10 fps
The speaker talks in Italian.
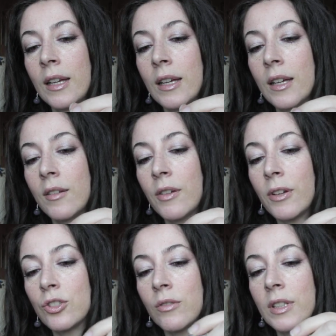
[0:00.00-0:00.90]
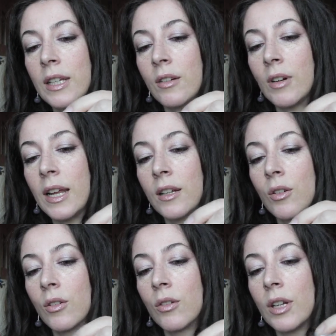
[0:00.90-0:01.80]
Eh, vi faccio vedere qual è il
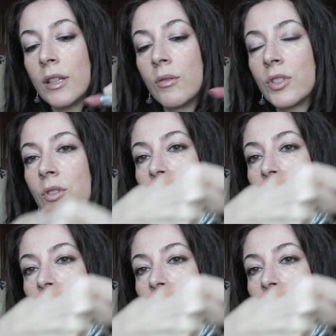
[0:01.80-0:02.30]
colore di questo